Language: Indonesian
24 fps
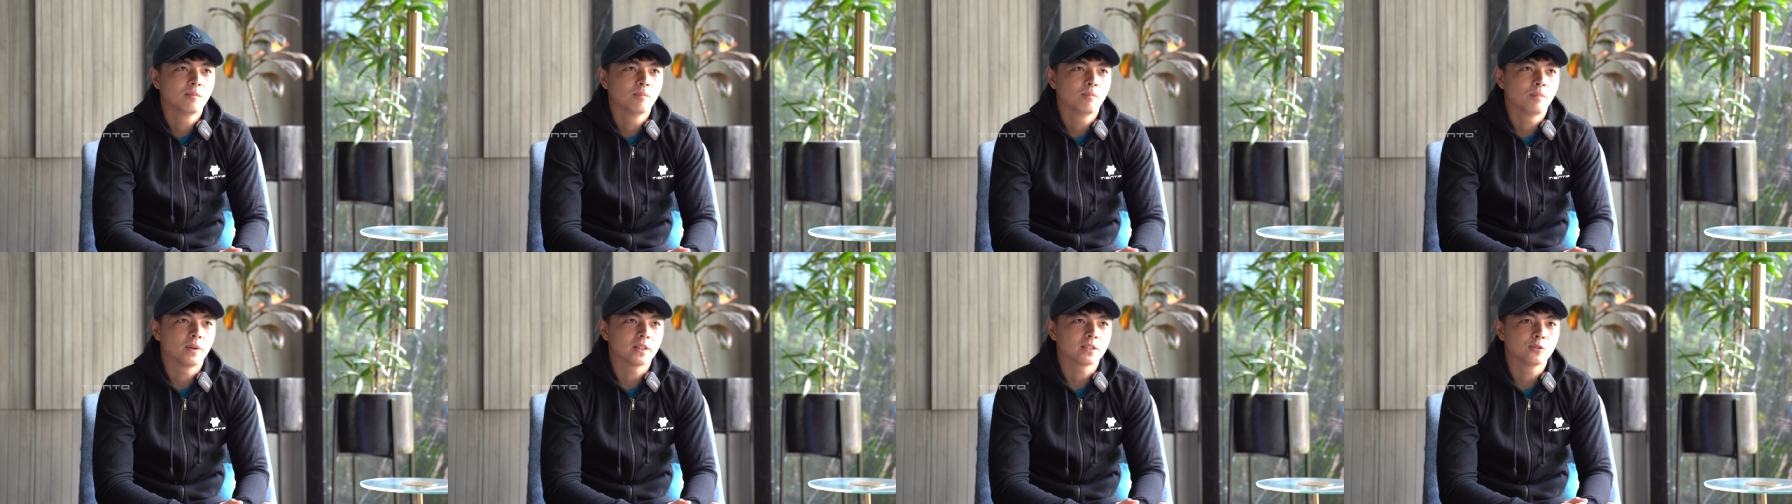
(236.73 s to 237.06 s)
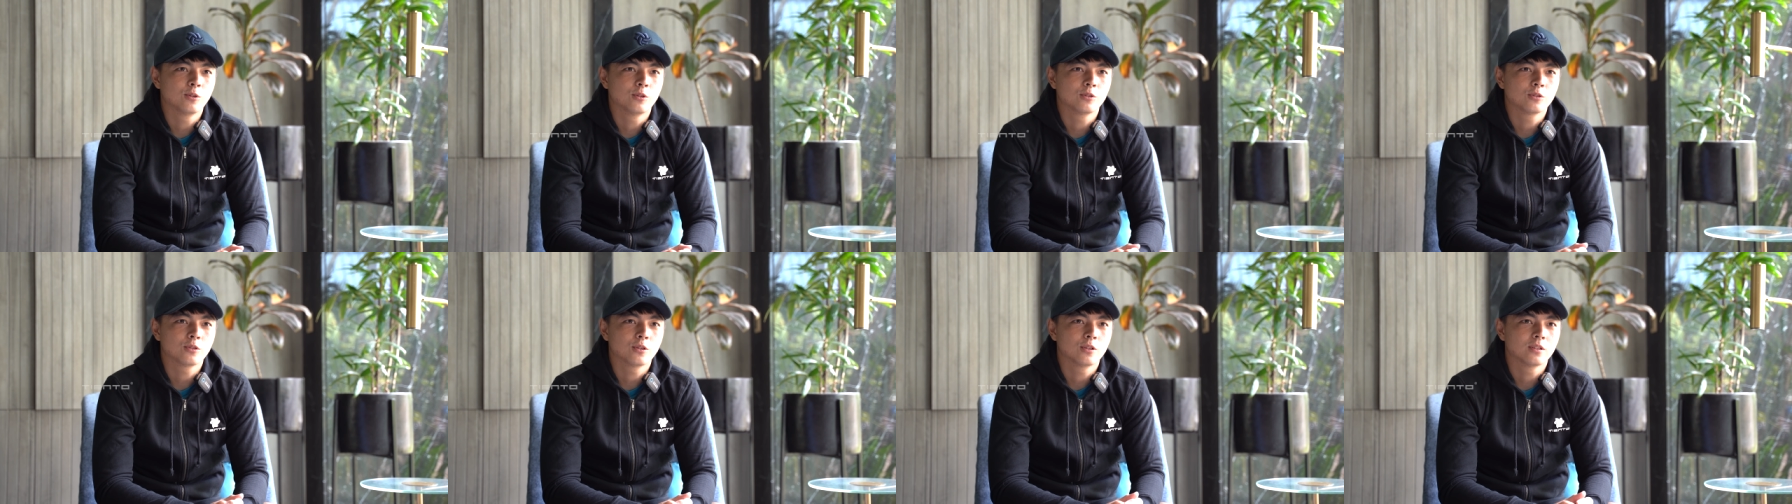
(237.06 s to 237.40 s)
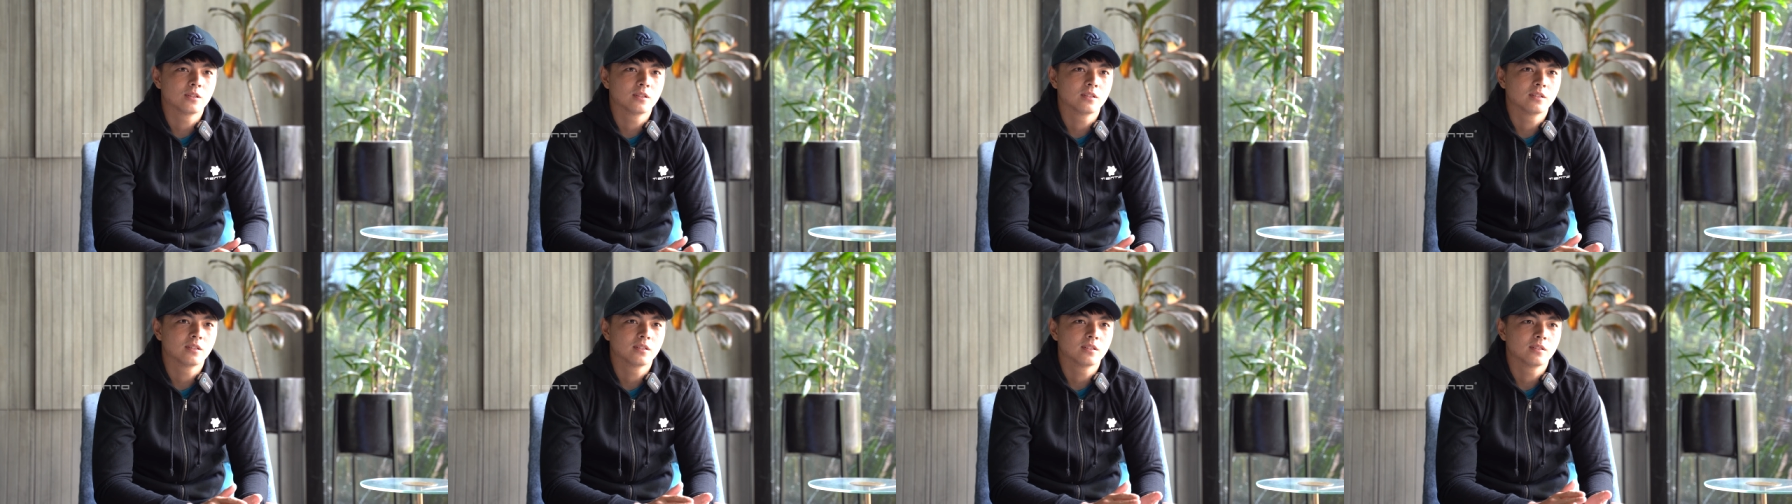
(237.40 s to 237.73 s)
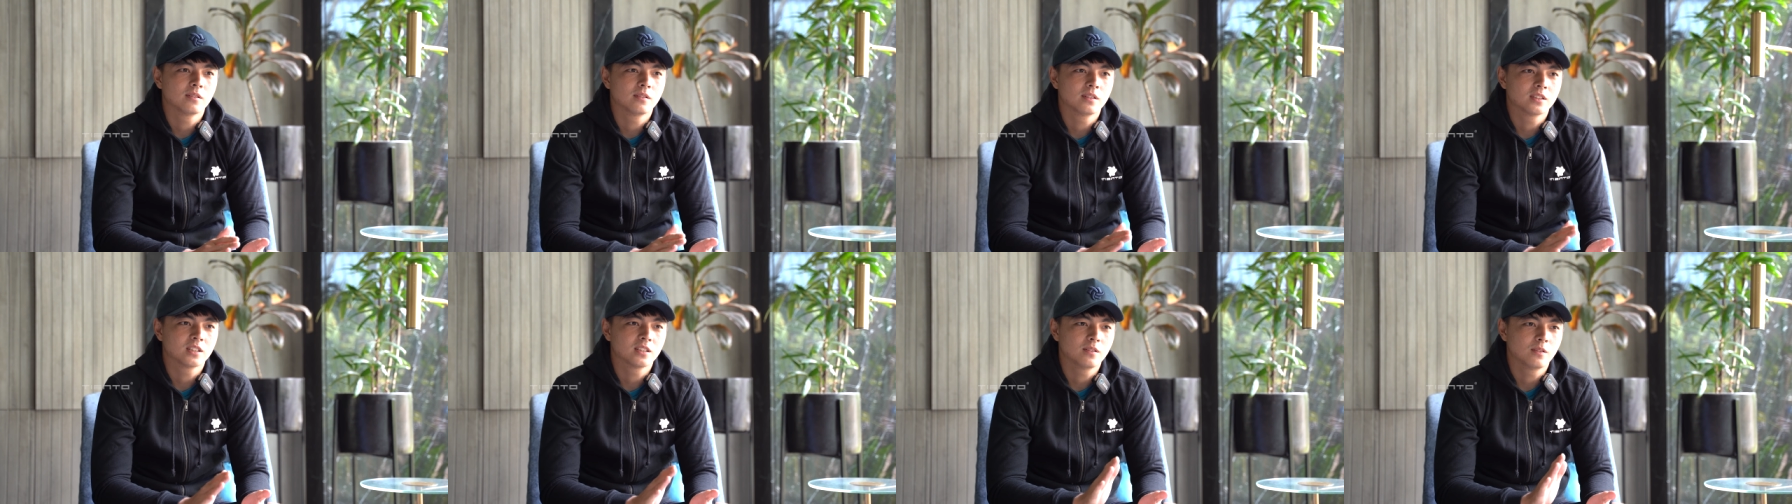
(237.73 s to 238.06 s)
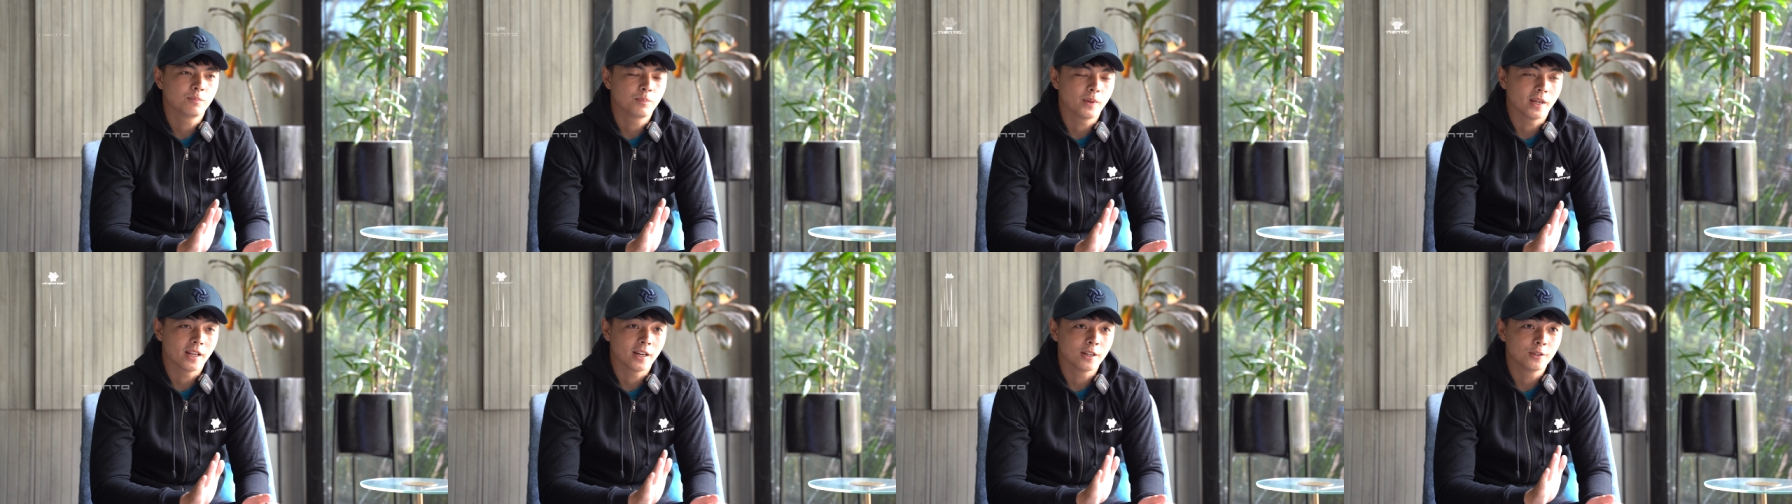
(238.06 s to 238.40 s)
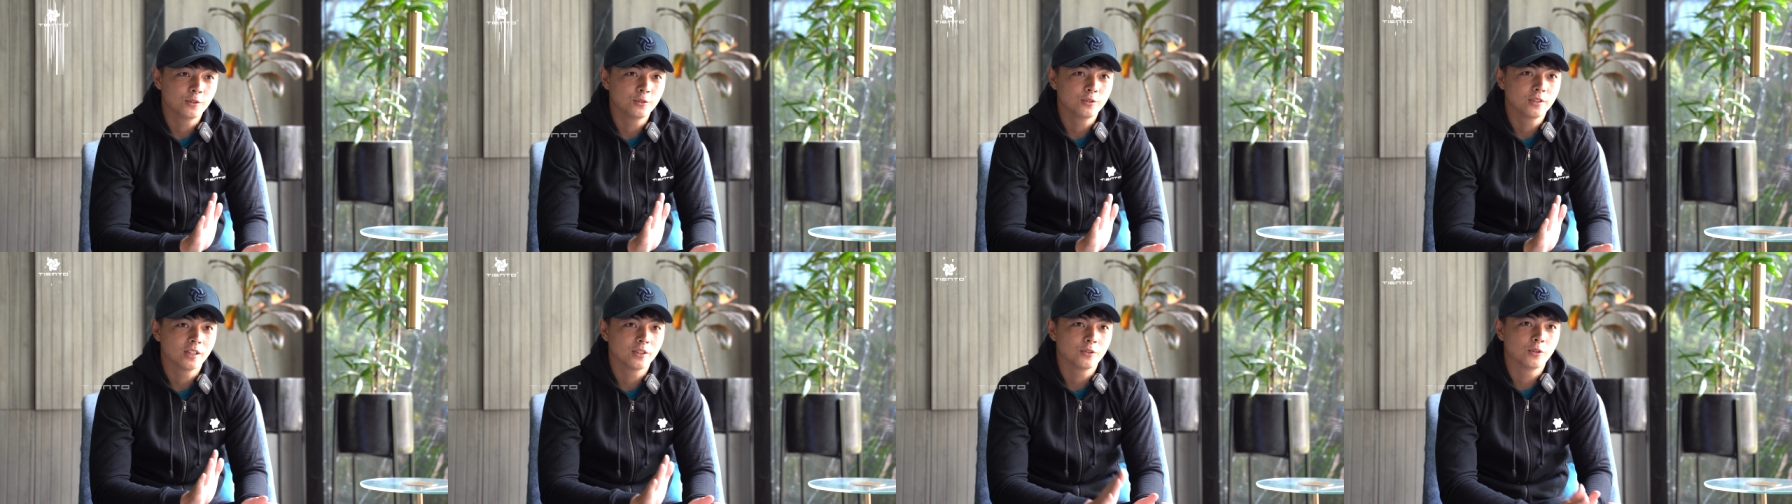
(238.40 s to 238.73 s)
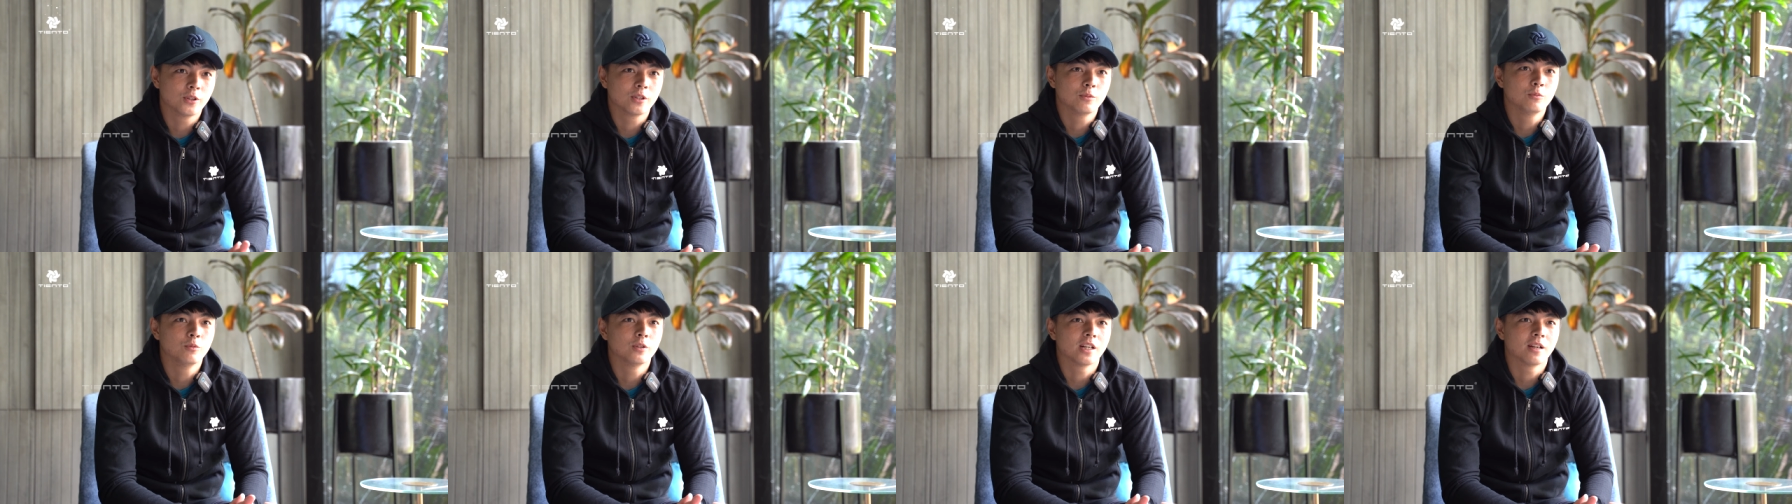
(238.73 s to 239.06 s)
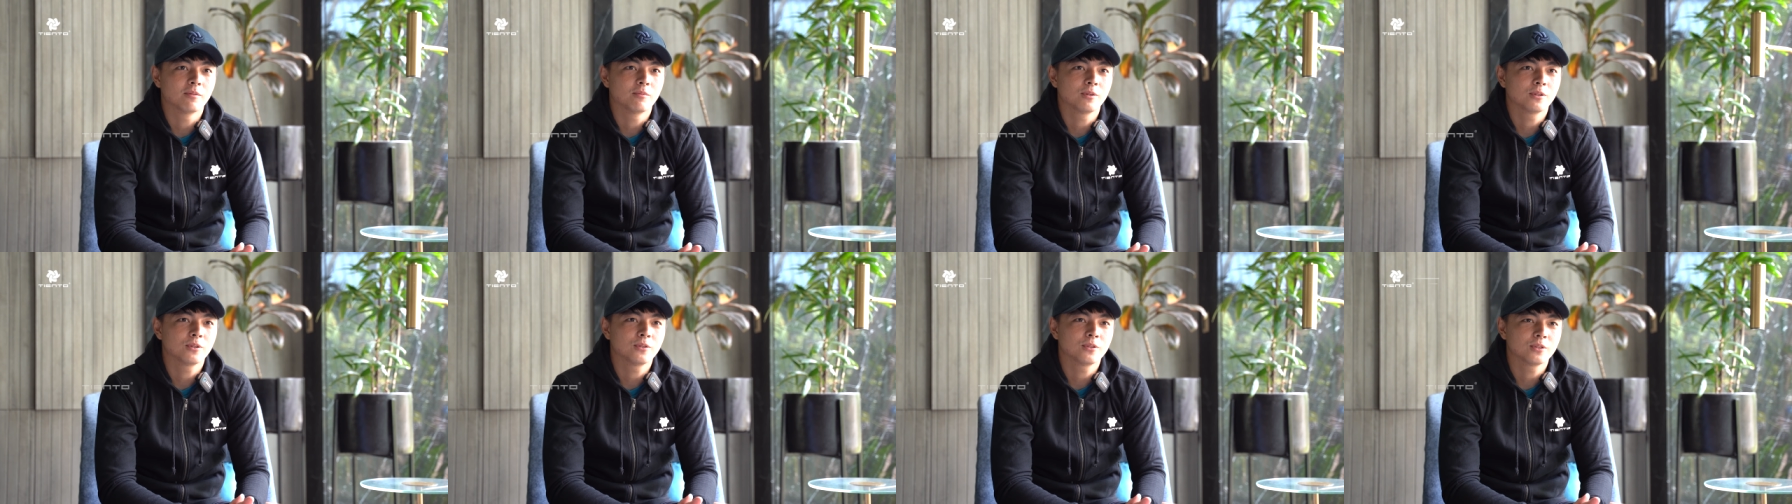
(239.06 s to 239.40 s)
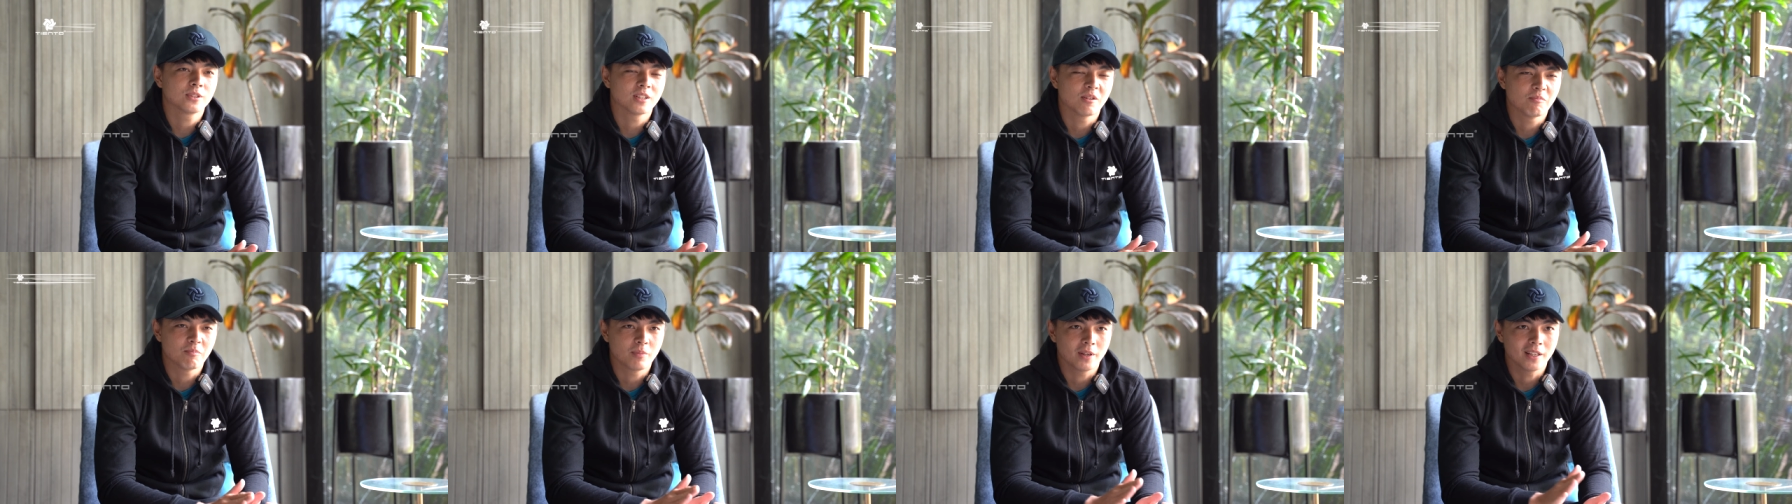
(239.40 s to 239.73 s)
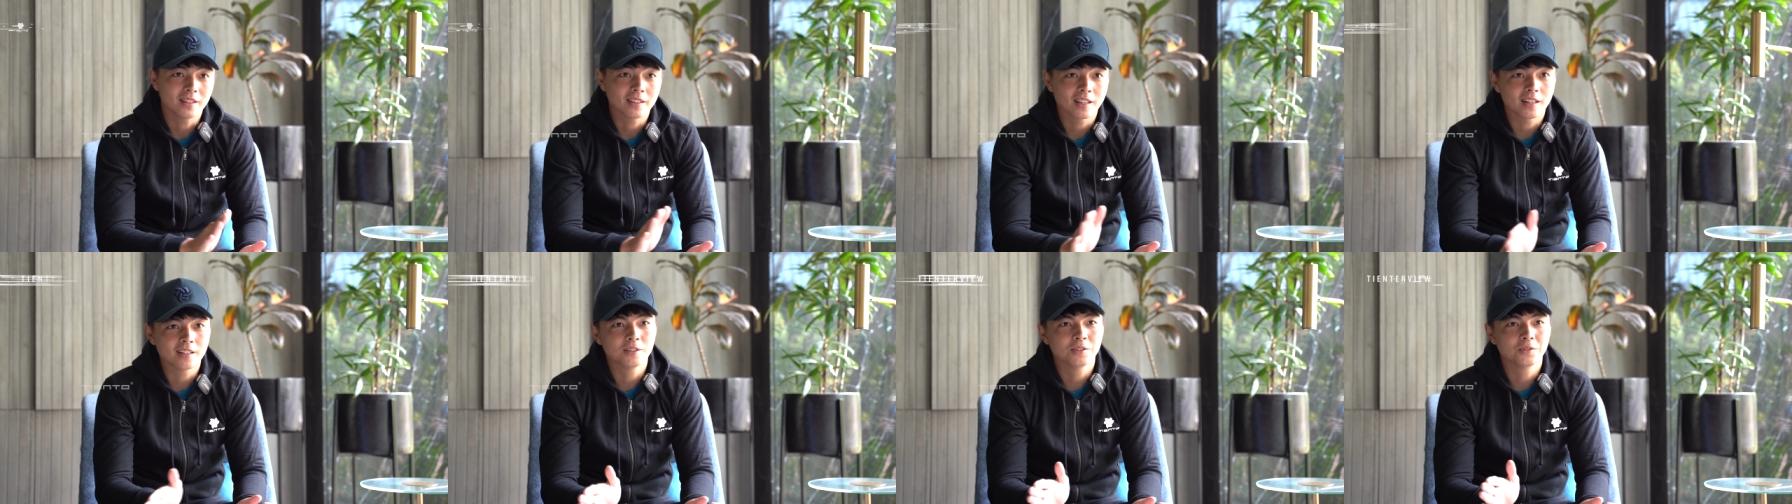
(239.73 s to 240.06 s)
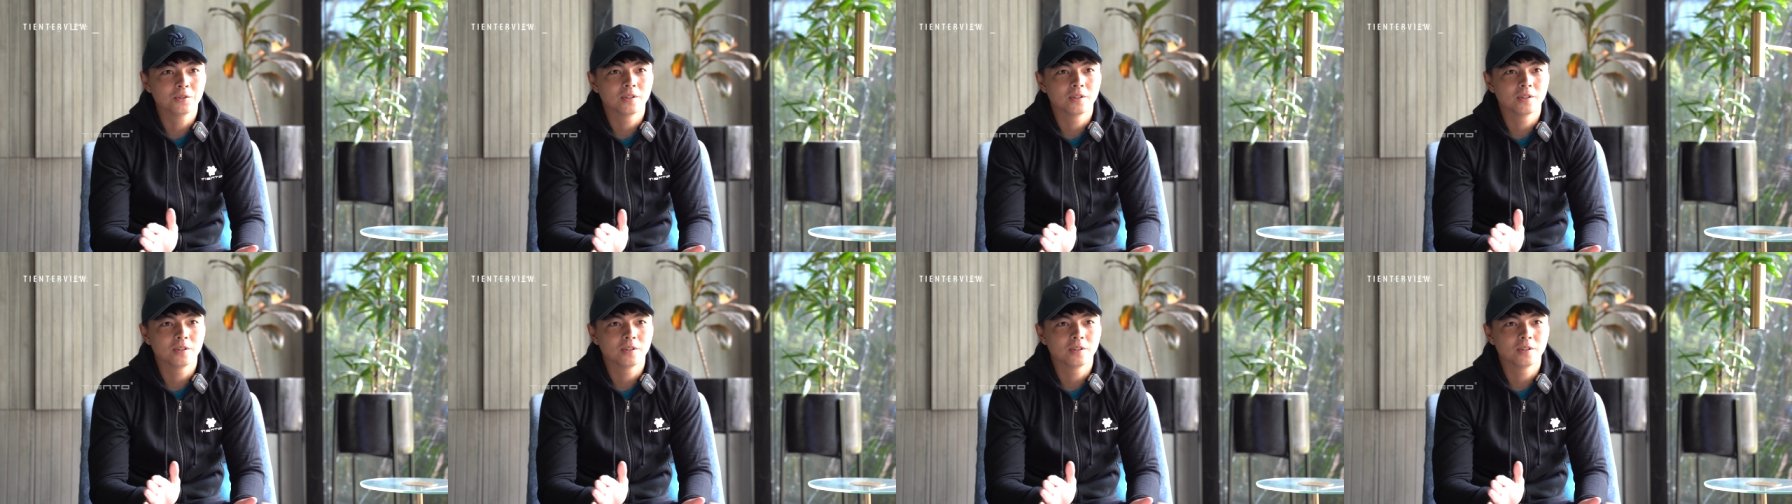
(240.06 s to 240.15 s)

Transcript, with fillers: pas nonton Piala Dunia 2006 itu sampai Italia